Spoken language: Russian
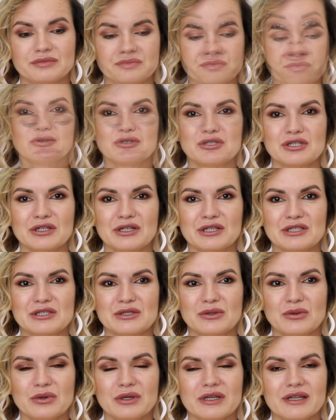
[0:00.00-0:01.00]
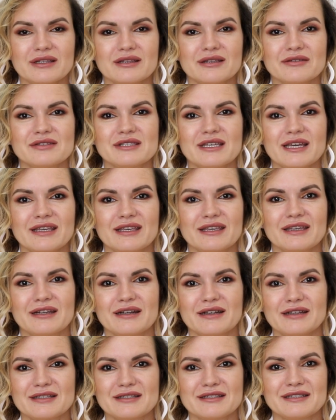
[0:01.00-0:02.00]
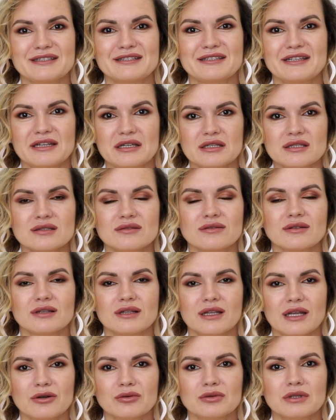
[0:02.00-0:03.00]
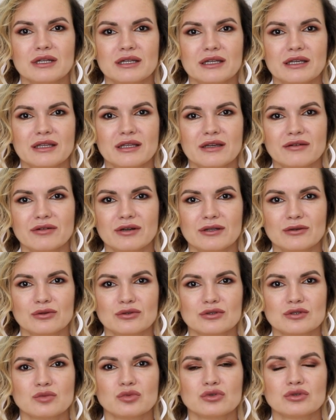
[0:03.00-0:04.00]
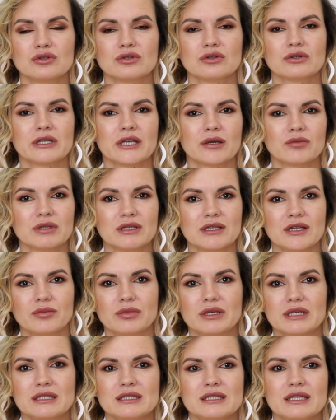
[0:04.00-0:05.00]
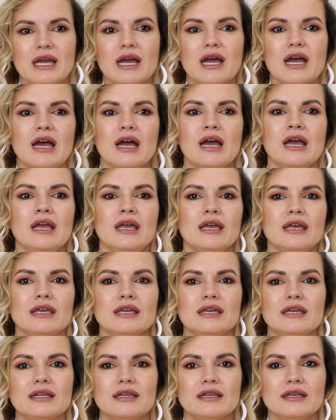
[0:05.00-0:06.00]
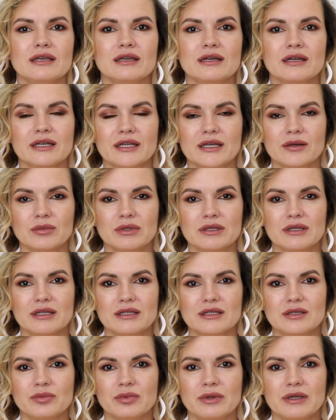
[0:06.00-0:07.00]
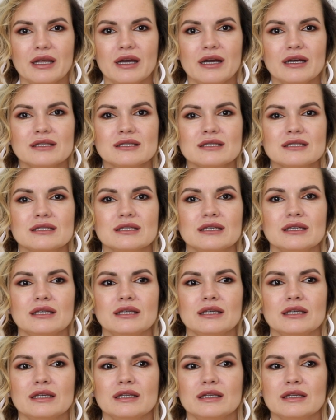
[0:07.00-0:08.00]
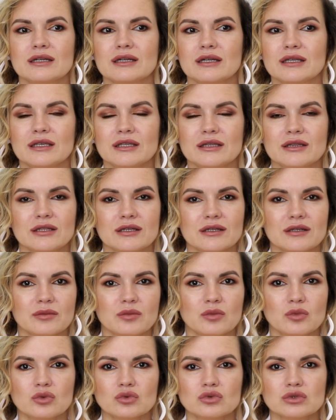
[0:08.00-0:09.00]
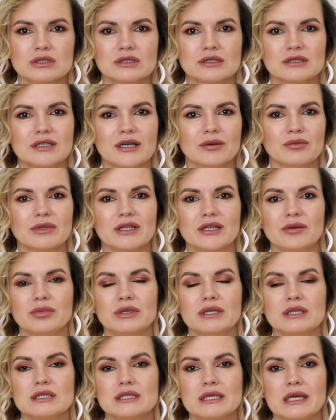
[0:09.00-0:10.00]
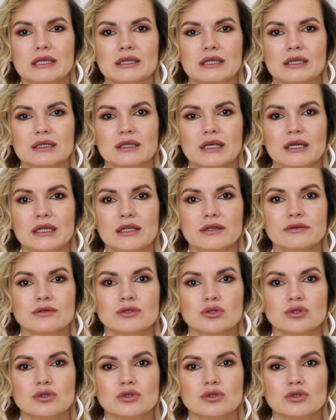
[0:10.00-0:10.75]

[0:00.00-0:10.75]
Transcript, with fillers: Следующая категория – это всякие разные средства для удаления волос, будь то кремы для бритья или кремы для депиляции, или какие-то мусы там для бритья и так далее.